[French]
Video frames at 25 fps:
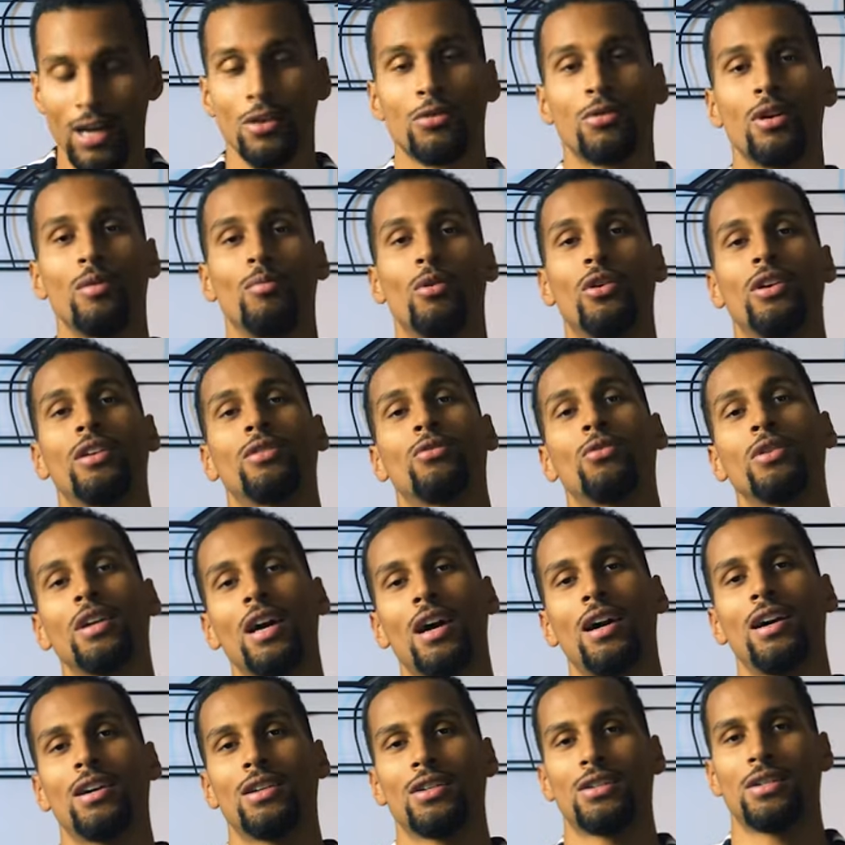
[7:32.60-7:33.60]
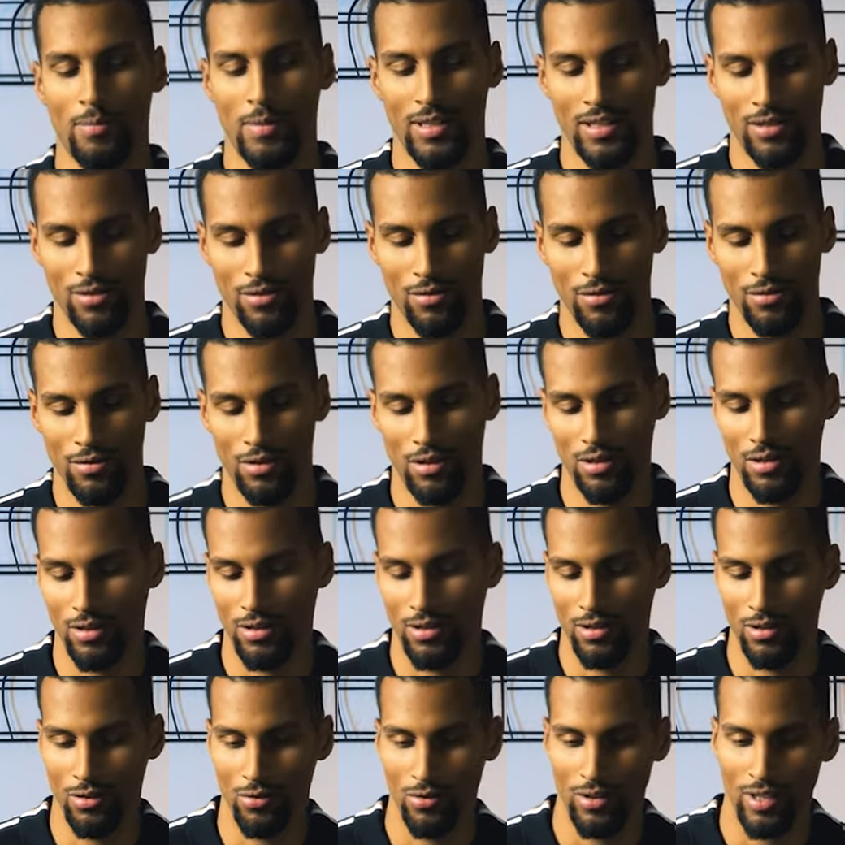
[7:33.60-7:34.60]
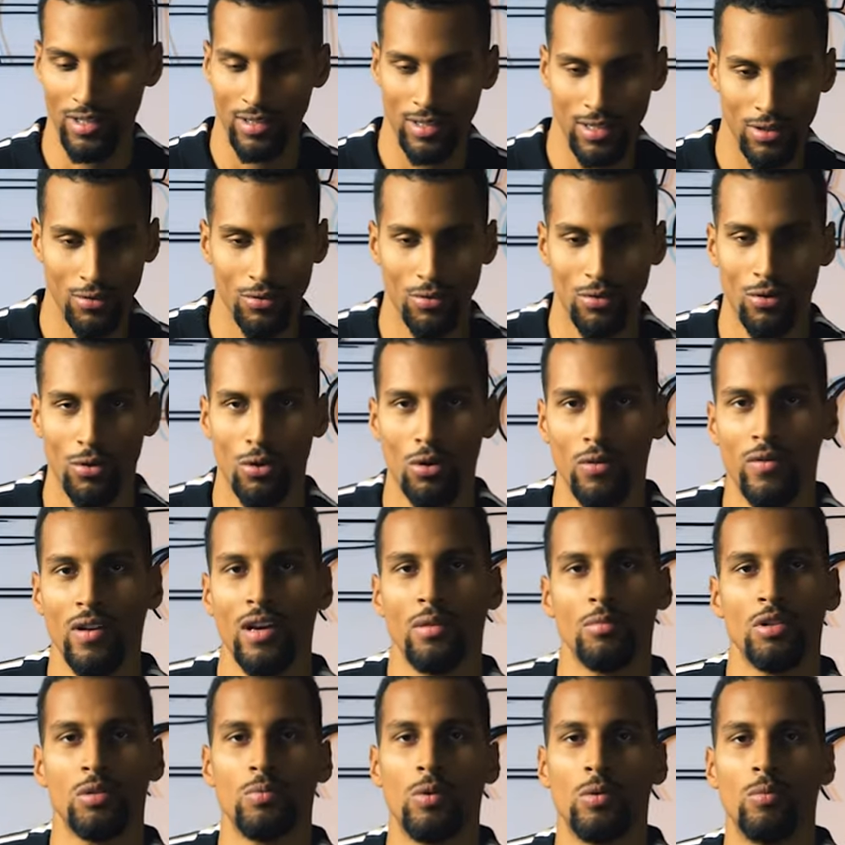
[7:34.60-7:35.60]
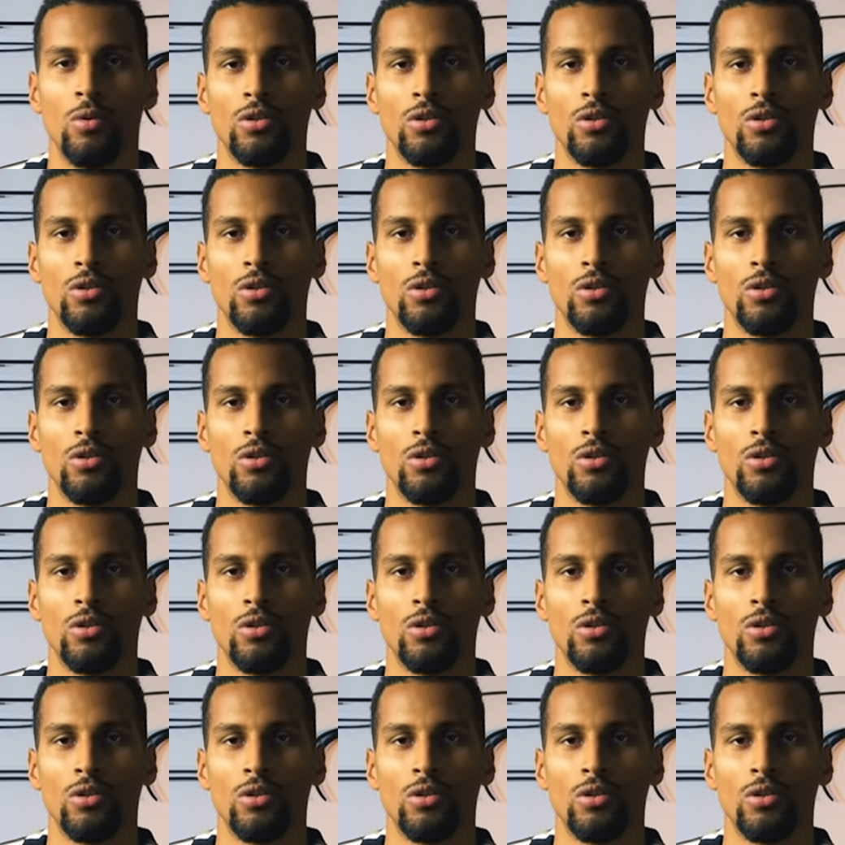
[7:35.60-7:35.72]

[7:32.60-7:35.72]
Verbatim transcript: actuellement est au garage parce que on est en train de refaire un petit peu le